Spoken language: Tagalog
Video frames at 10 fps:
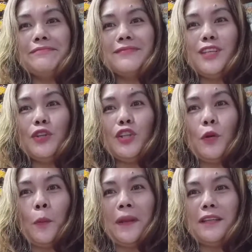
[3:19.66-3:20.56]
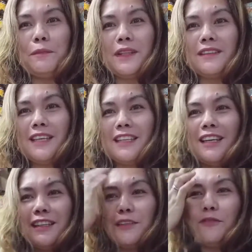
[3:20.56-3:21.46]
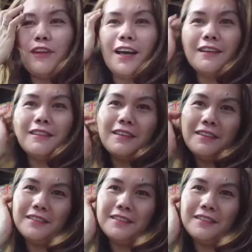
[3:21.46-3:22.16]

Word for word: Yan hindi mo palit. Kita lang ng vlog.